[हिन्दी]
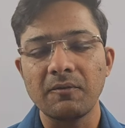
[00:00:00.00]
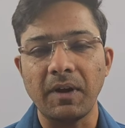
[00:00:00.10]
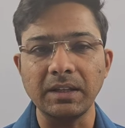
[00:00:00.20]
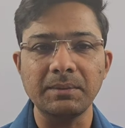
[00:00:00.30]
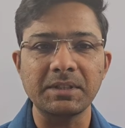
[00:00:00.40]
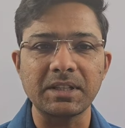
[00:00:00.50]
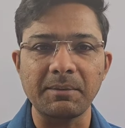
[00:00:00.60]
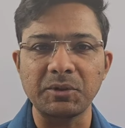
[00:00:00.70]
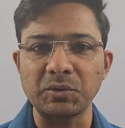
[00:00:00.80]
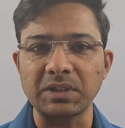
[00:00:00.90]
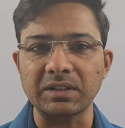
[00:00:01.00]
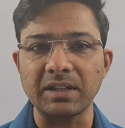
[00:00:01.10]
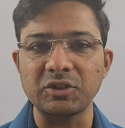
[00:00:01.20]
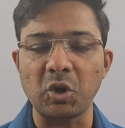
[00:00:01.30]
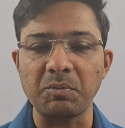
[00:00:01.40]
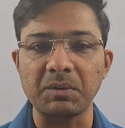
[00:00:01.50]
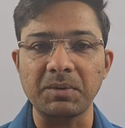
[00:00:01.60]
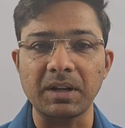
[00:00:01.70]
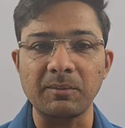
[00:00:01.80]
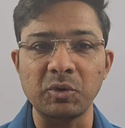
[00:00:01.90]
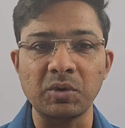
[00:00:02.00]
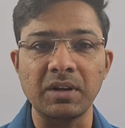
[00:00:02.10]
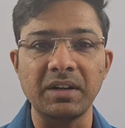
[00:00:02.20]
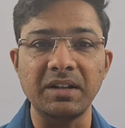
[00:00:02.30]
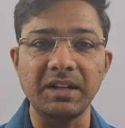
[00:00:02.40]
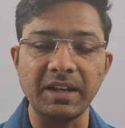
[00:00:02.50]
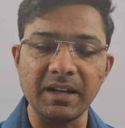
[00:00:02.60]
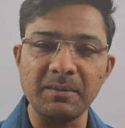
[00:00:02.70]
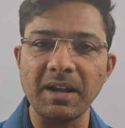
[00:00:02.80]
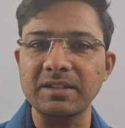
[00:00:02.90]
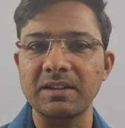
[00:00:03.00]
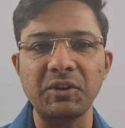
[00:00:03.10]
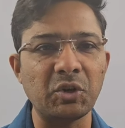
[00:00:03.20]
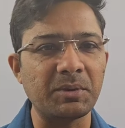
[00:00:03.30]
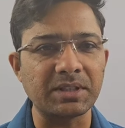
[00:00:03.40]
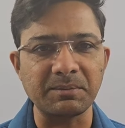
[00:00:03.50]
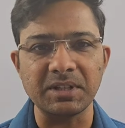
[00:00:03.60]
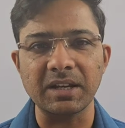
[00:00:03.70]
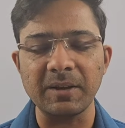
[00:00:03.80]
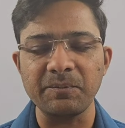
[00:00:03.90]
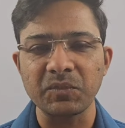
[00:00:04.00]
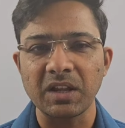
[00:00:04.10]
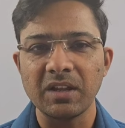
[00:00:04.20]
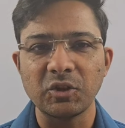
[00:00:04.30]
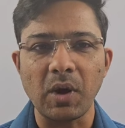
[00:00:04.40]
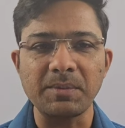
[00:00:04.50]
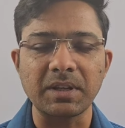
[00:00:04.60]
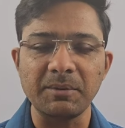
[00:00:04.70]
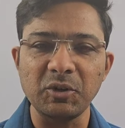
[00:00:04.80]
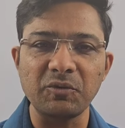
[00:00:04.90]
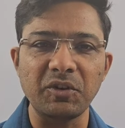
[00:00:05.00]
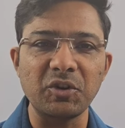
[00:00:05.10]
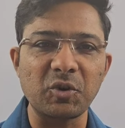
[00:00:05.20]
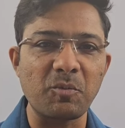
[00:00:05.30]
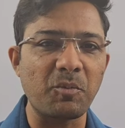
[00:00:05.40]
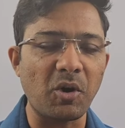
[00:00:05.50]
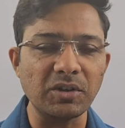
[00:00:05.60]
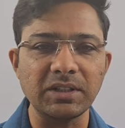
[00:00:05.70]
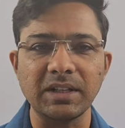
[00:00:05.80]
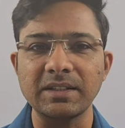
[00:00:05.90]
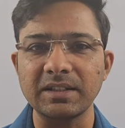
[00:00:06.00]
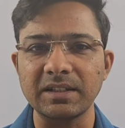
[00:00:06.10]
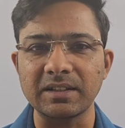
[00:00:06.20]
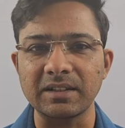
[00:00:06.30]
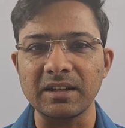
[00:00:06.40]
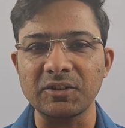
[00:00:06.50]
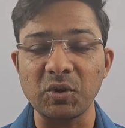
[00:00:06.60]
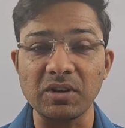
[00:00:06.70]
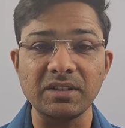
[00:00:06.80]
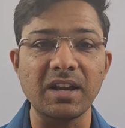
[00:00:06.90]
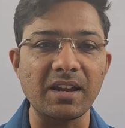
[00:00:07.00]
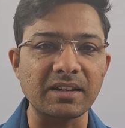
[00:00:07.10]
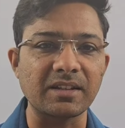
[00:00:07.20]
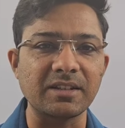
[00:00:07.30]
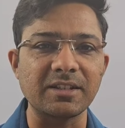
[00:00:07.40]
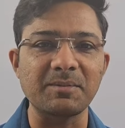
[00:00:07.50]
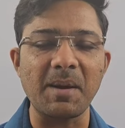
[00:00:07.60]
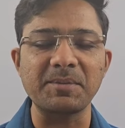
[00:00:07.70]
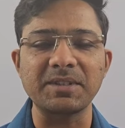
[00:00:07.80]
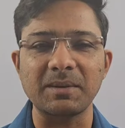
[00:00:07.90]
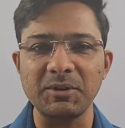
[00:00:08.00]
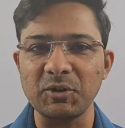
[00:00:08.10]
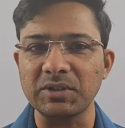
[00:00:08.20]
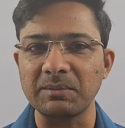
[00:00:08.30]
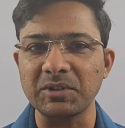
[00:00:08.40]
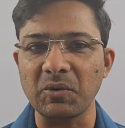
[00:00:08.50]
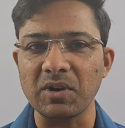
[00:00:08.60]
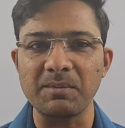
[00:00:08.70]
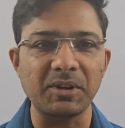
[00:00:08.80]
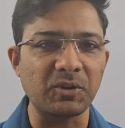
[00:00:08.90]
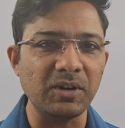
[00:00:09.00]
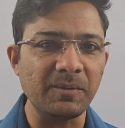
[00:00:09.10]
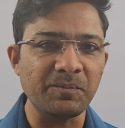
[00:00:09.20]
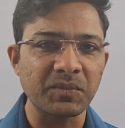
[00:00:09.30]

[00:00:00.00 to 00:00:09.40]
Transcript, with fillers: फायदेमंद साबित हो सकता है इस टॉपिक पर हम लोग डिटेल में आज की वीडियो में समझेंगे तो आप सभी लोग वीडियो को बहुत ही ध्यान से देखेगा क्योंकि यहाँ की एक चीज़ मैं आप सभी को समझाऊंगा बिल्कुल